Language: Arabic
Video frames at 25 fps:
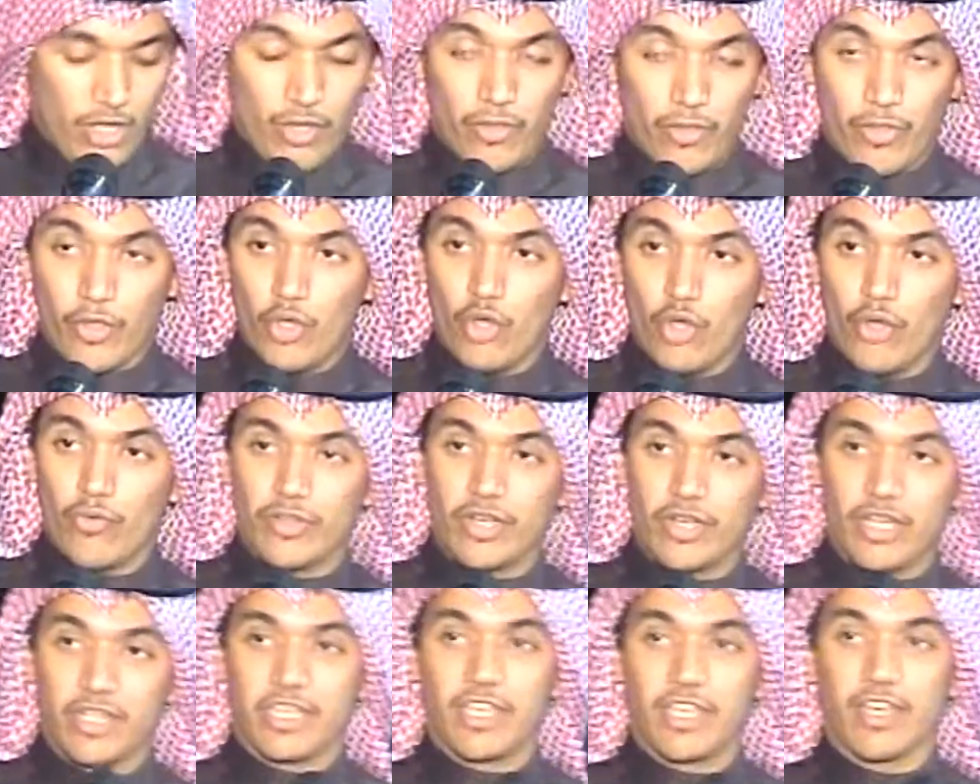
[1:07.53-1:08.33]

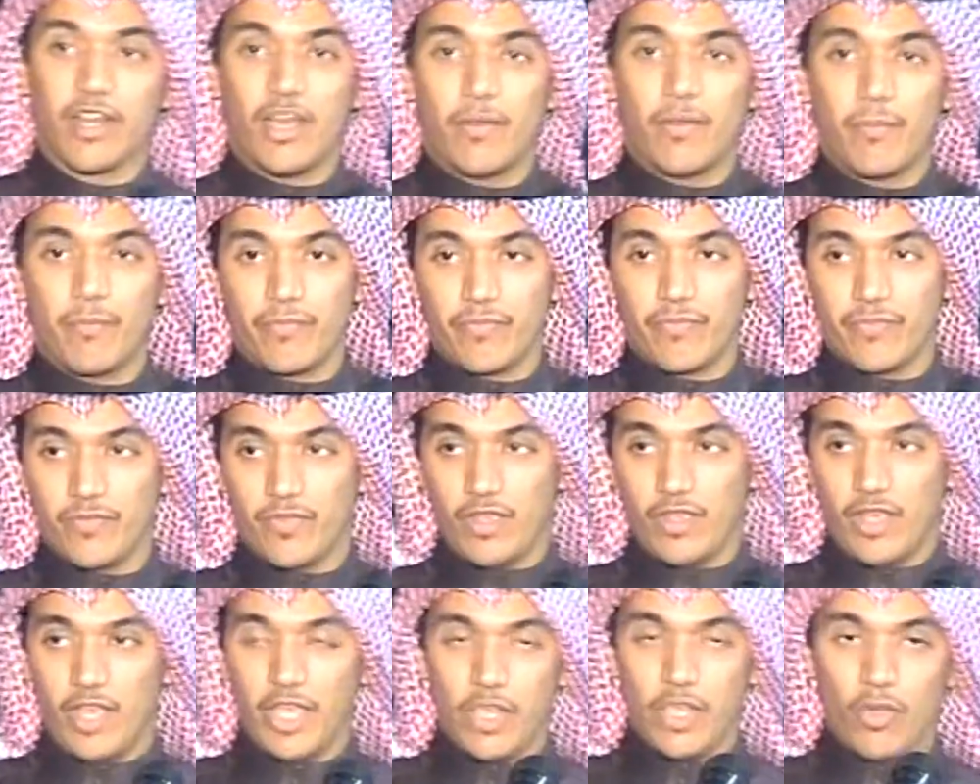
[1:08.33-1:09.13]
ضيوفنا الكرام
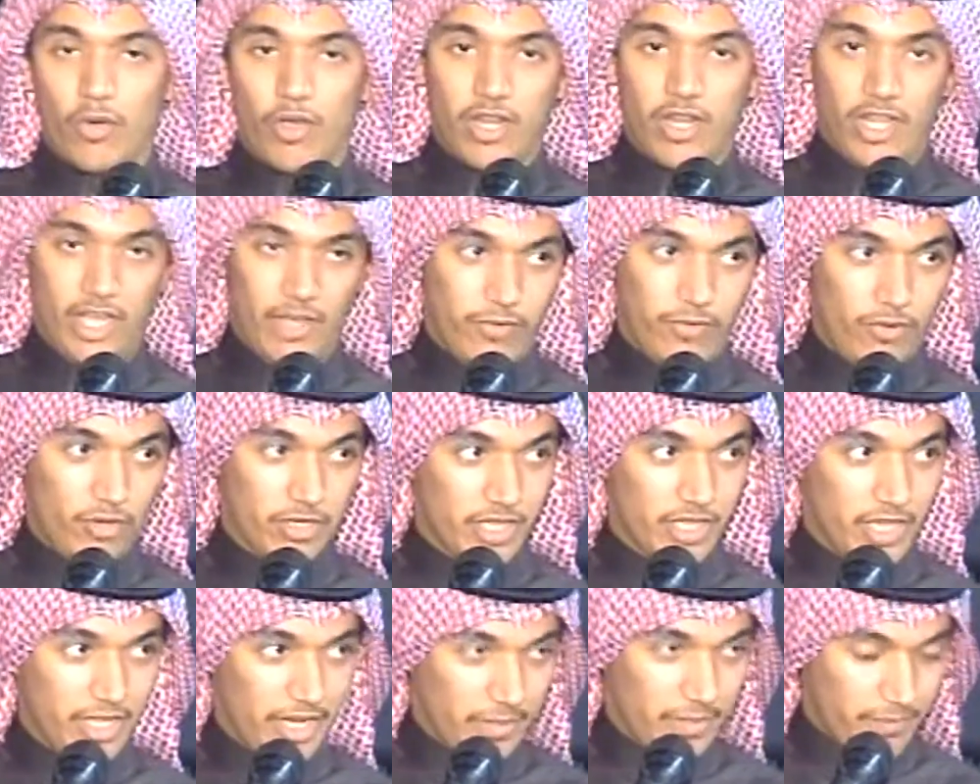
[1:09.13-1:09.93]
أيها الحفل
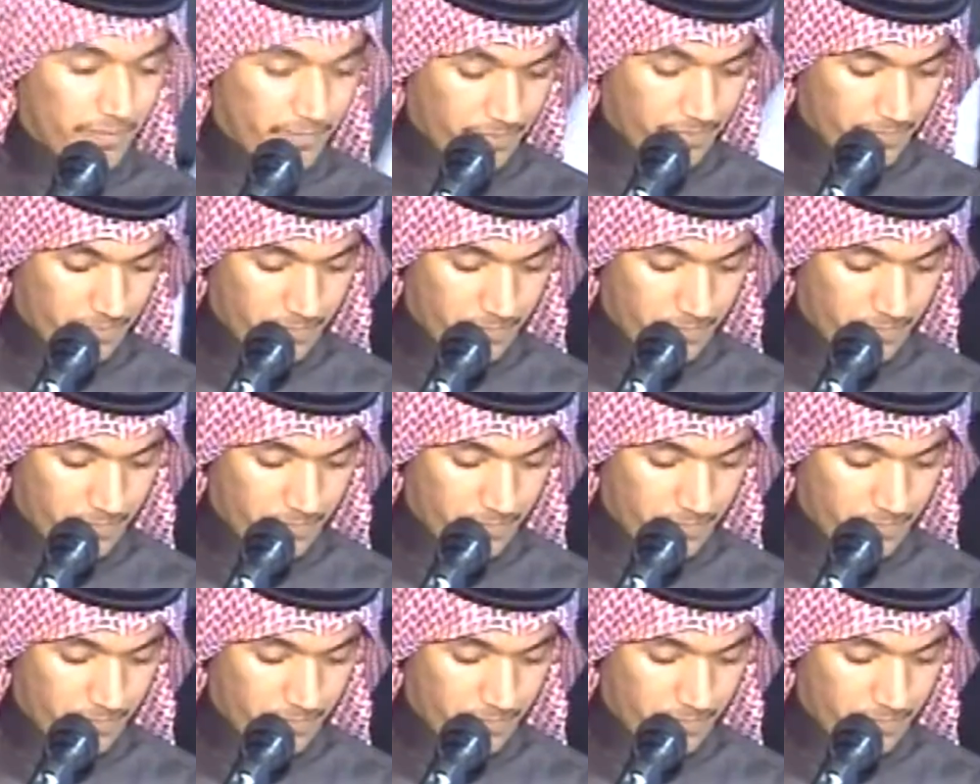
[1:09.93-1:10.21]
الكريم